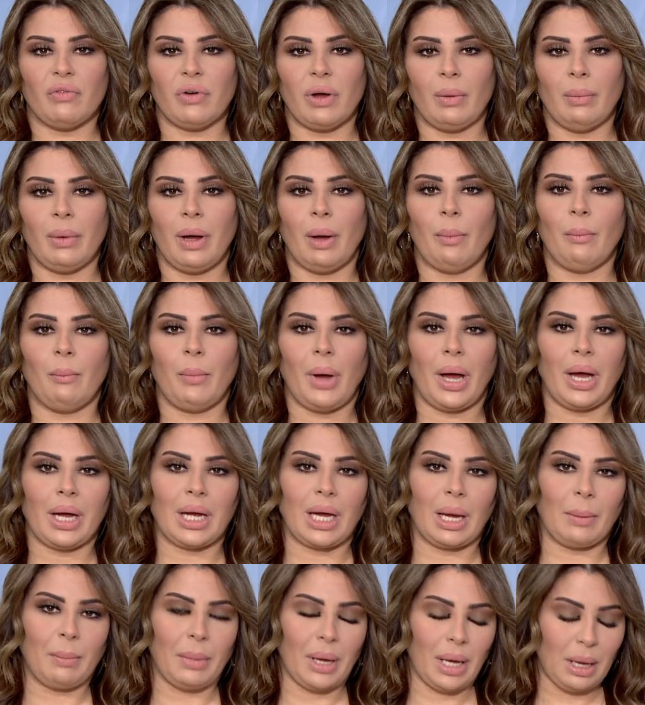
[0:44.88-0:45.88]
أمام
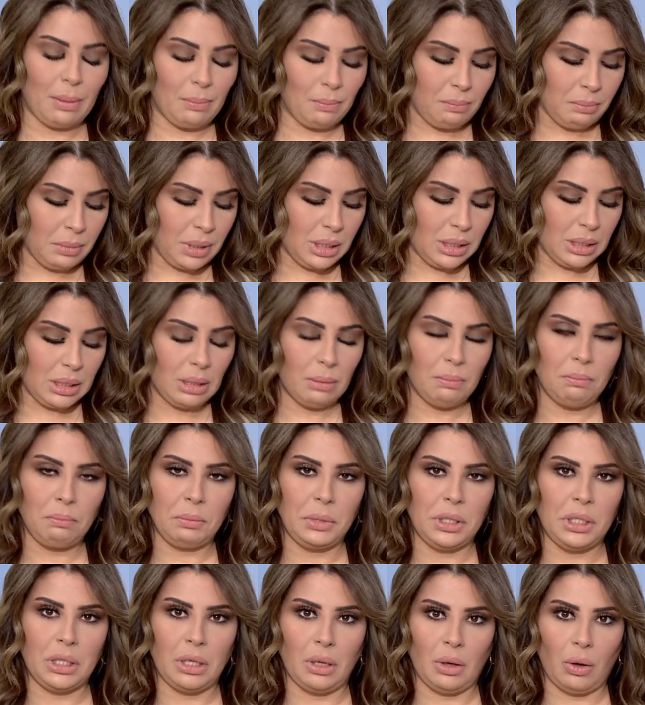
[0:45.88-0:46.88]
محكمة من
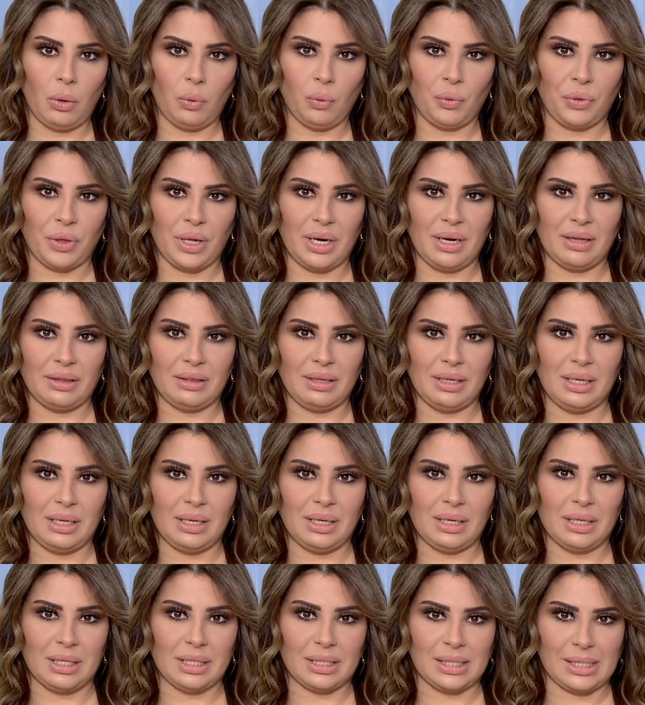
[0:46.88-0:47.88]

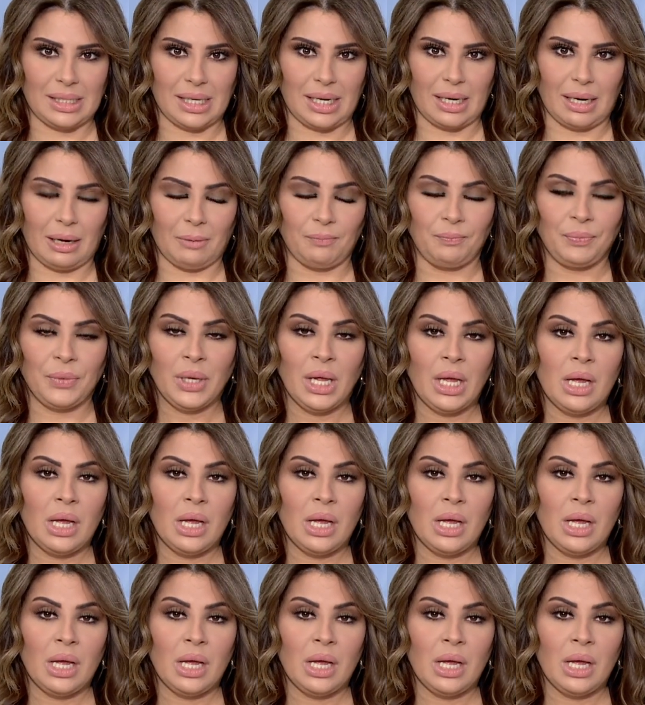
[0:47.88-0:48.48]
130 سنة